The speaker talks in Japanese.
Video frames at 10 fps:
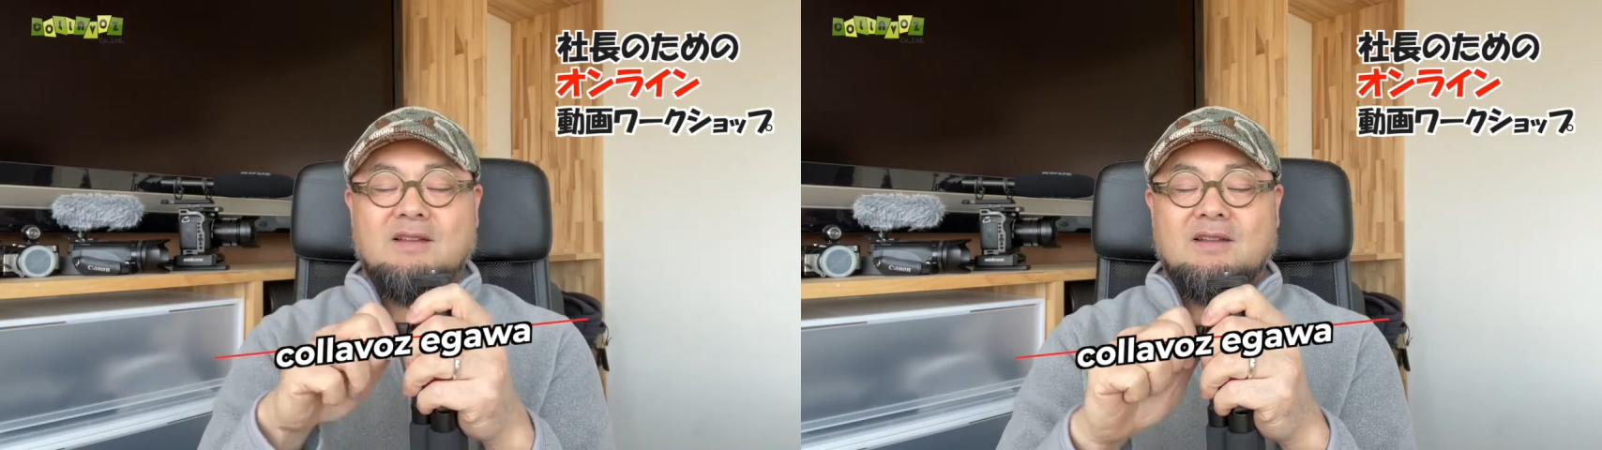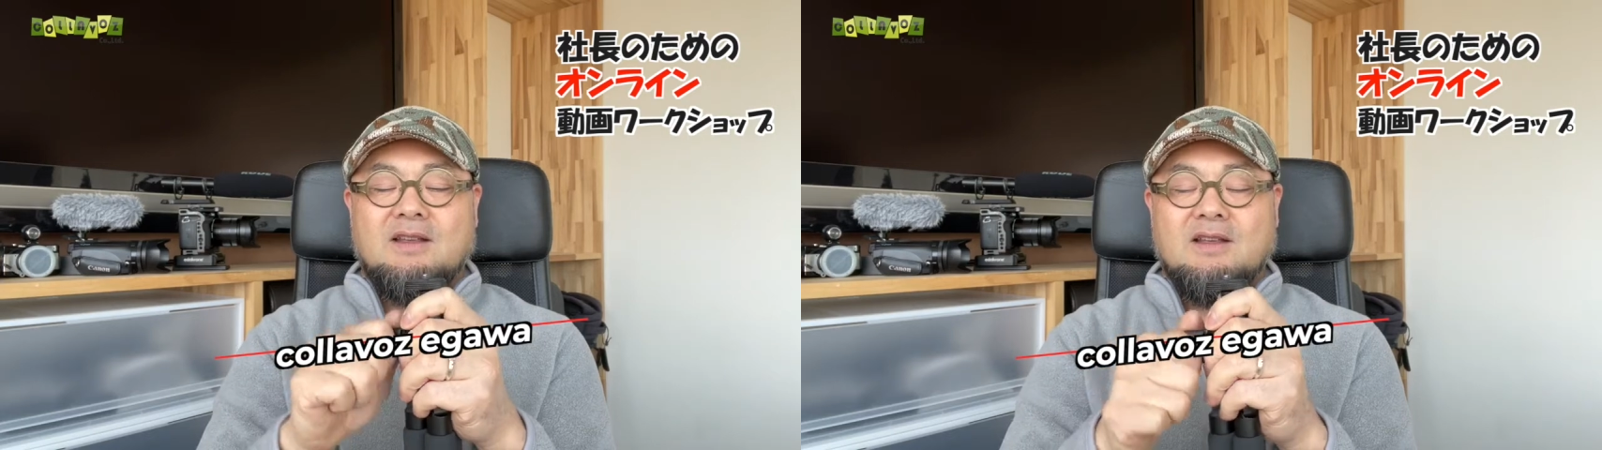
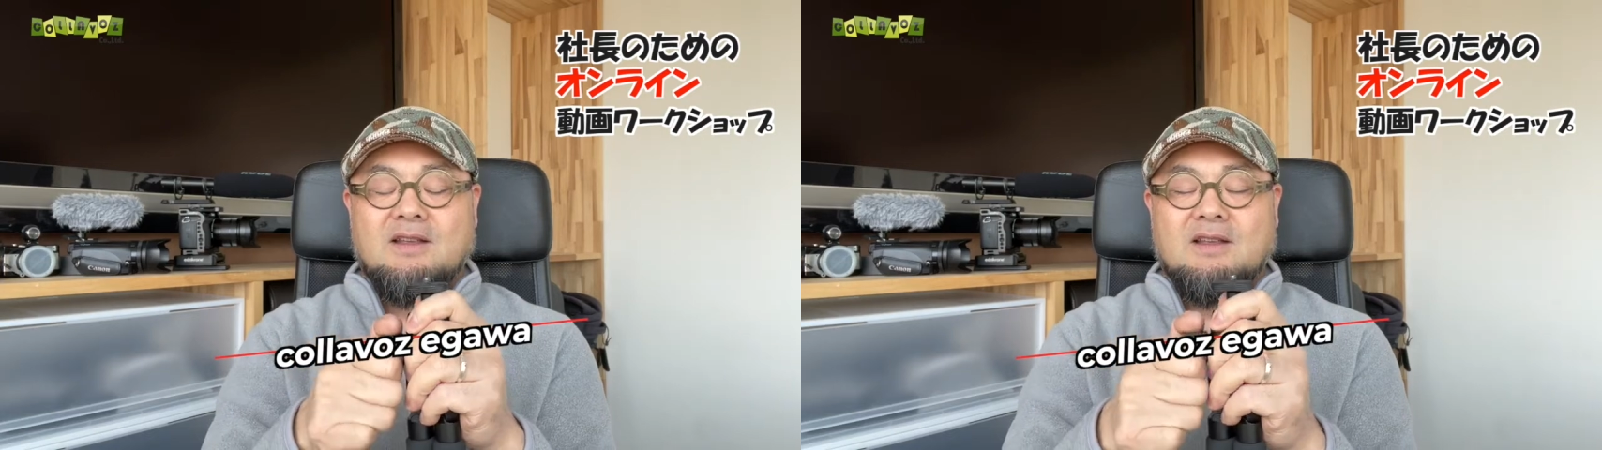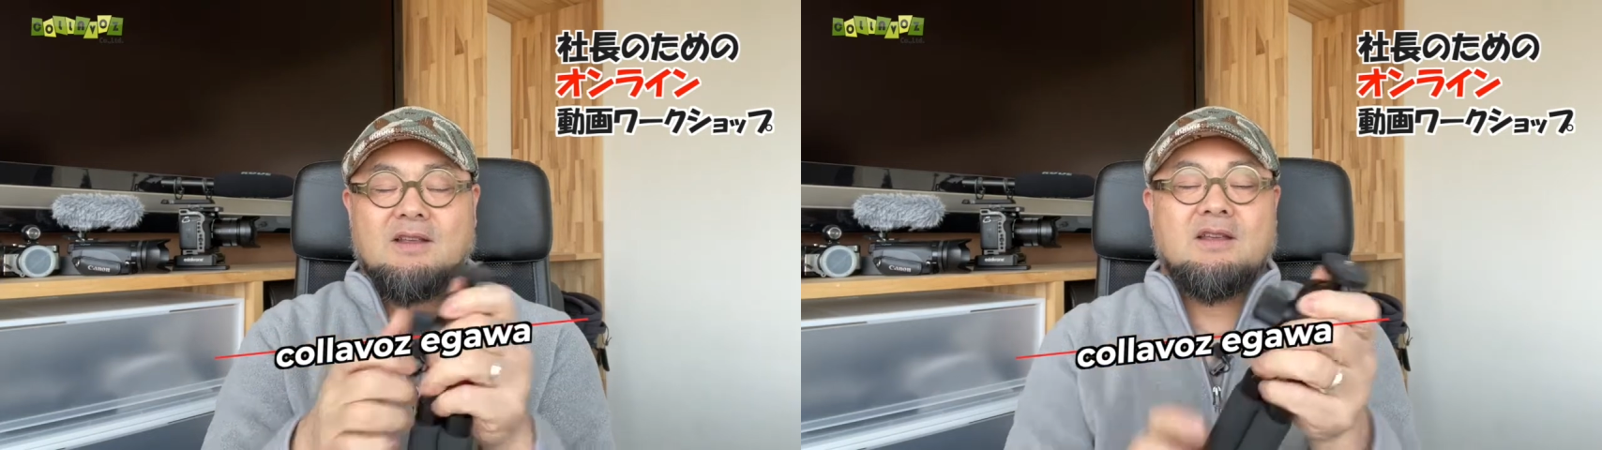で、
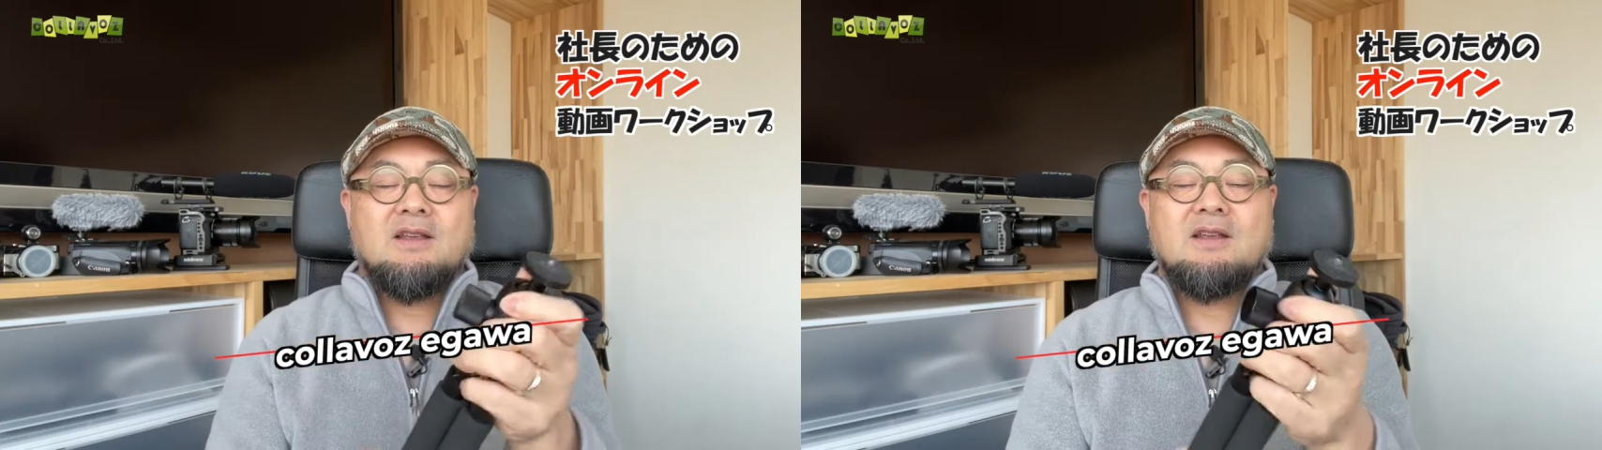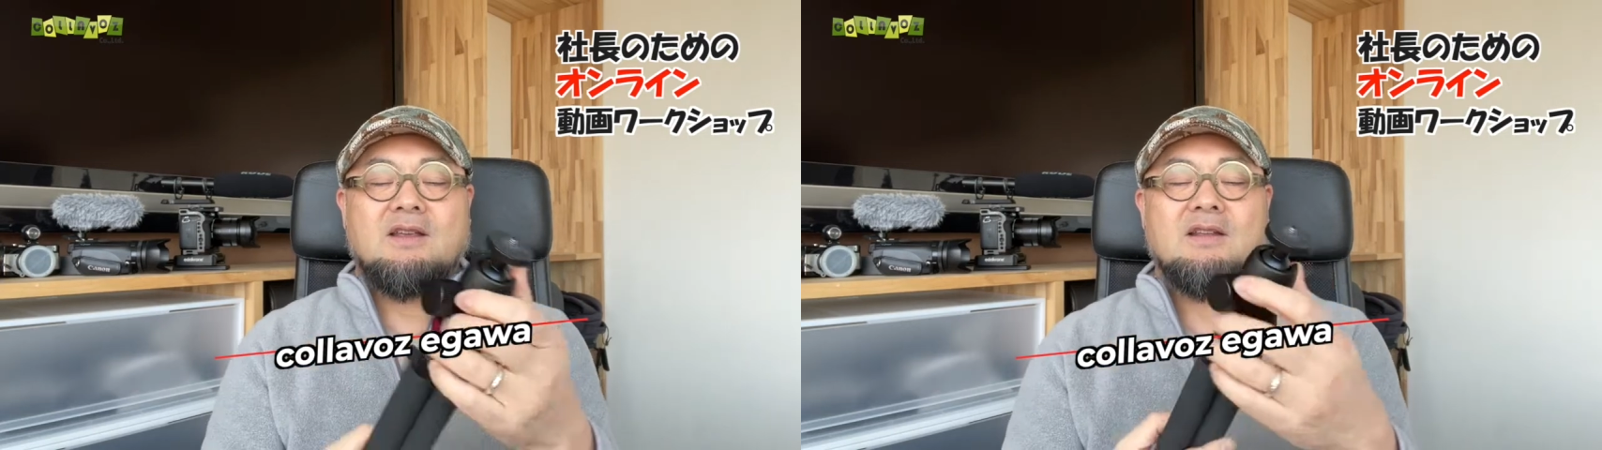
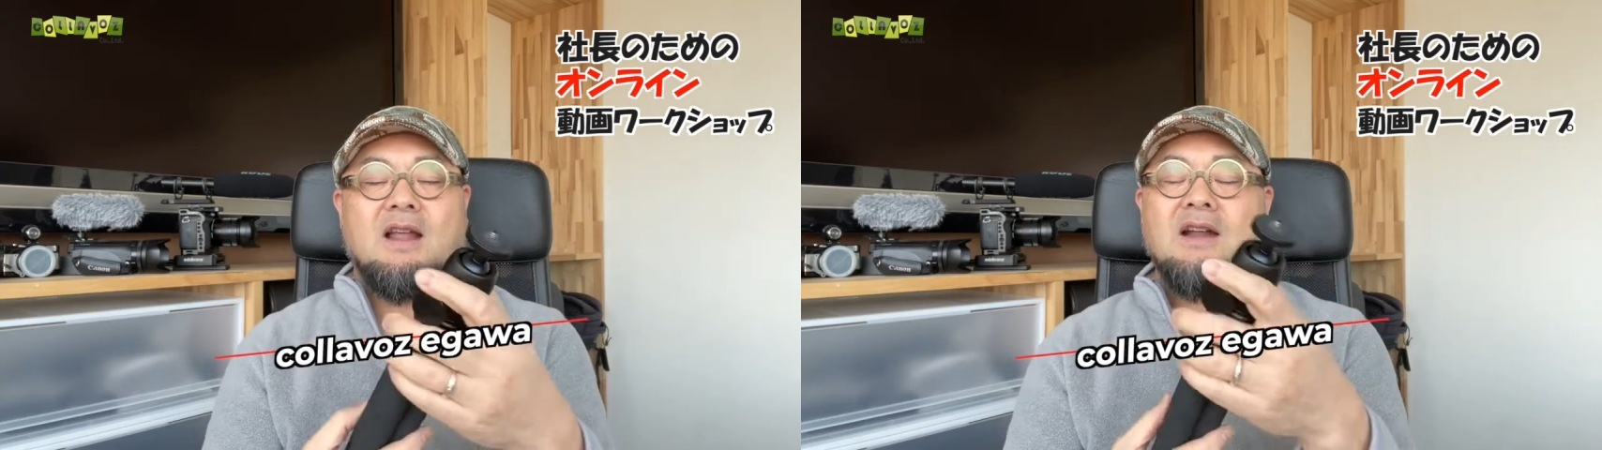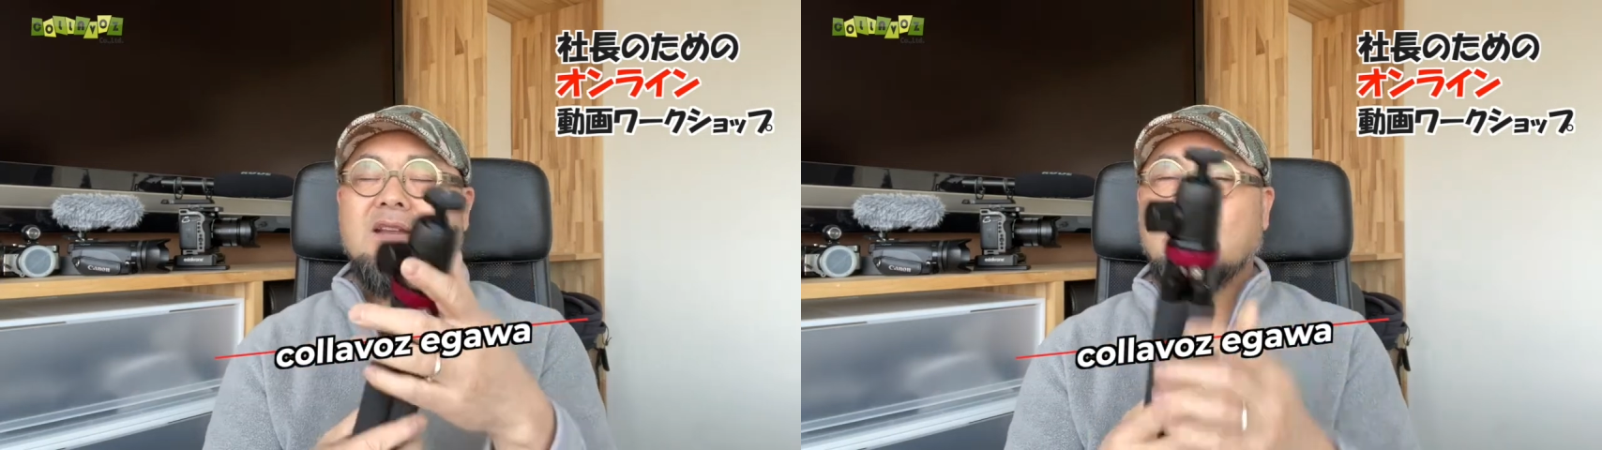えー、
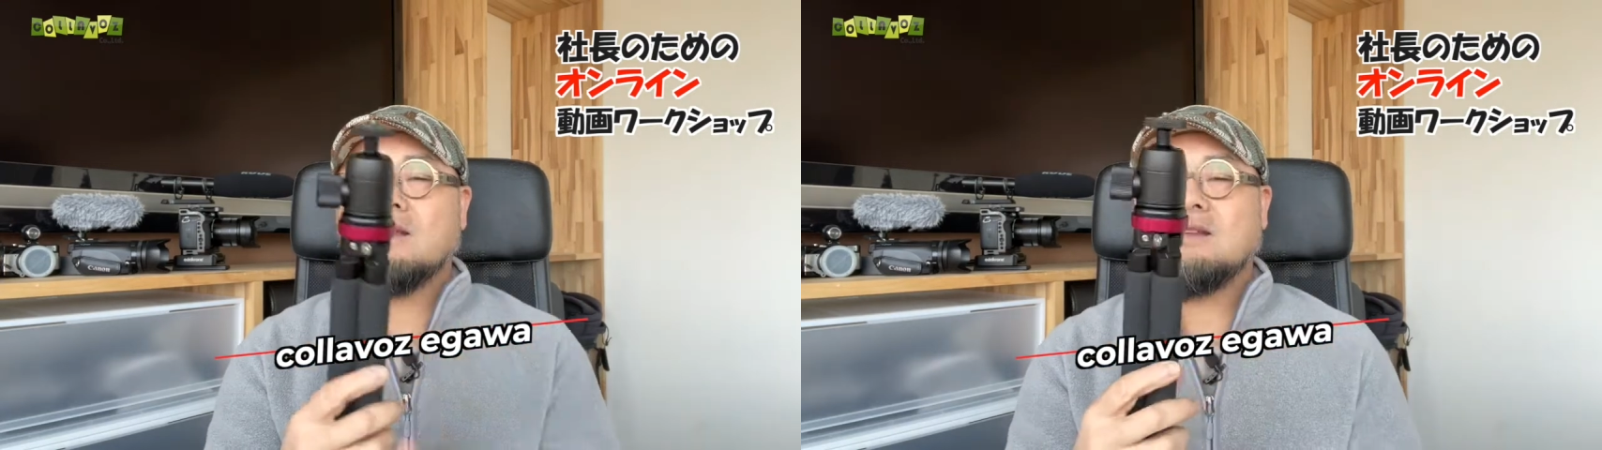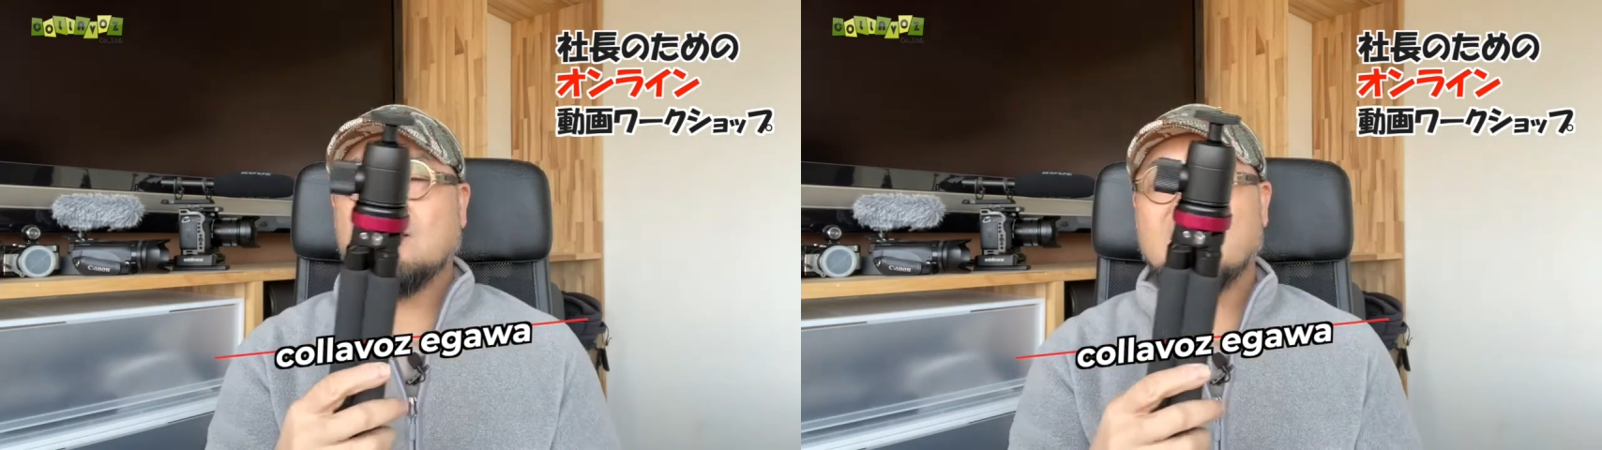何が
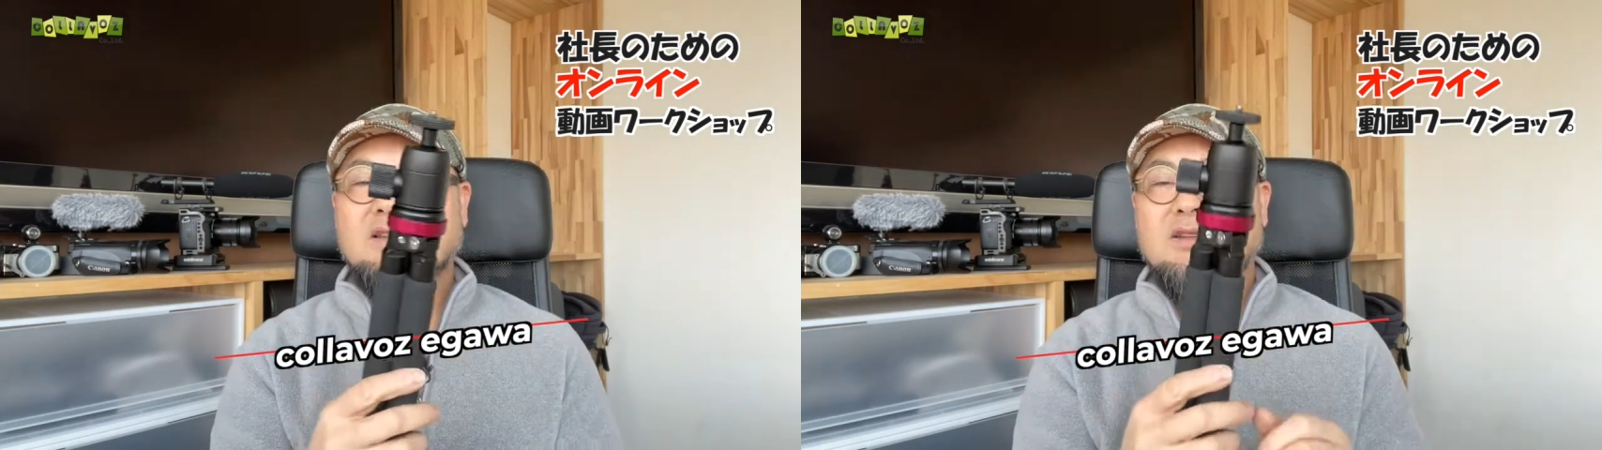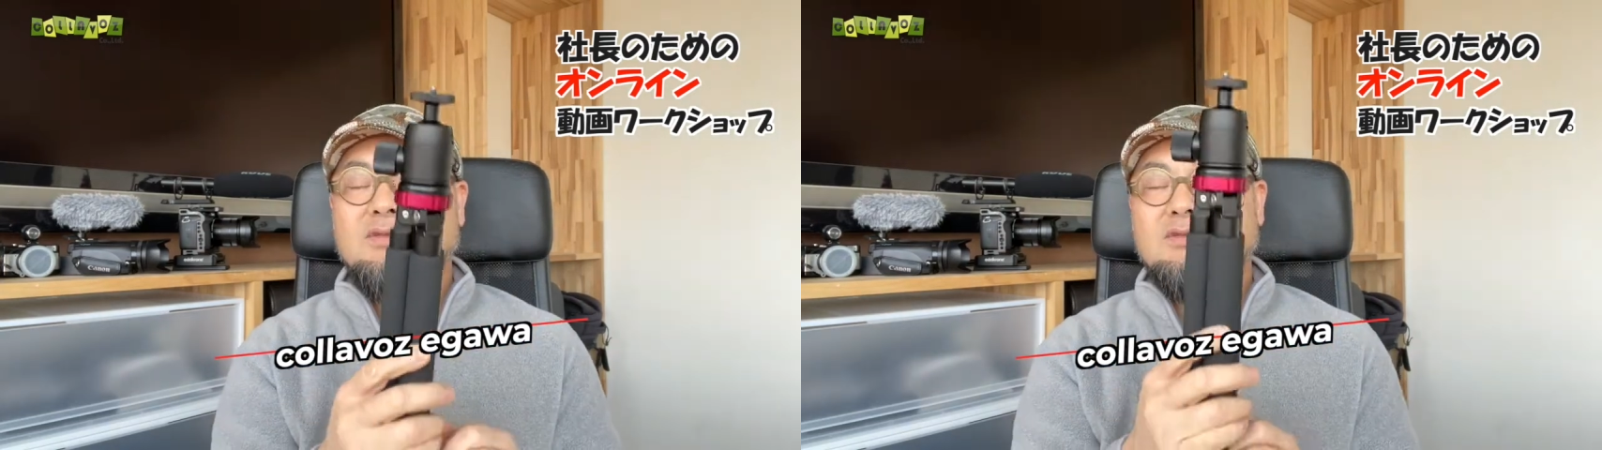いい
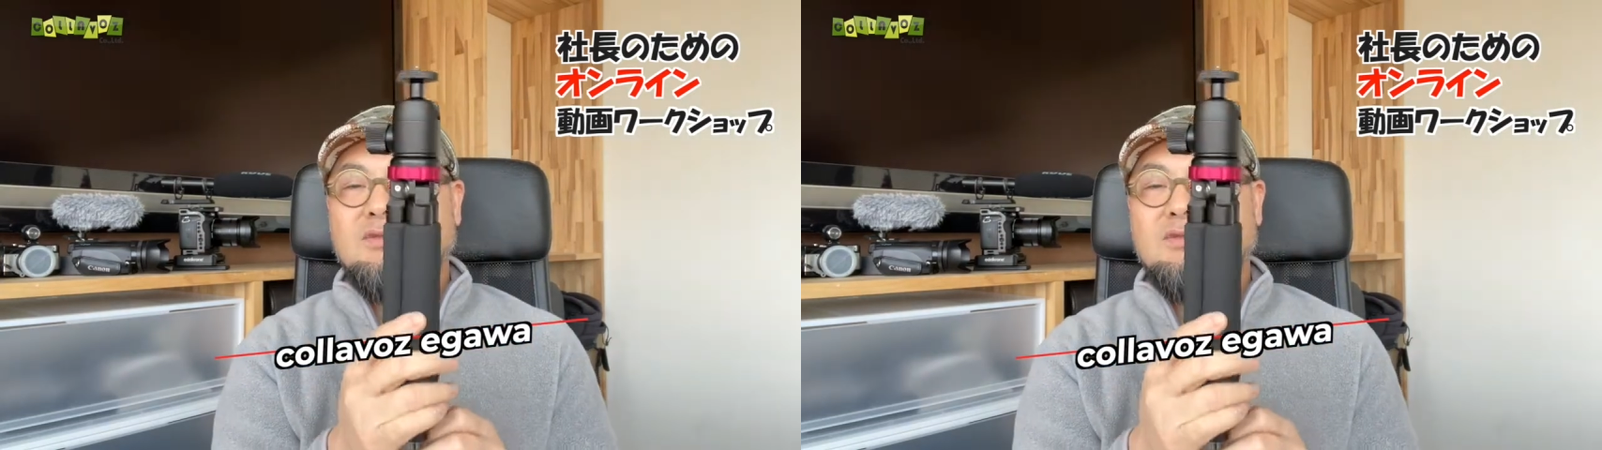かっていう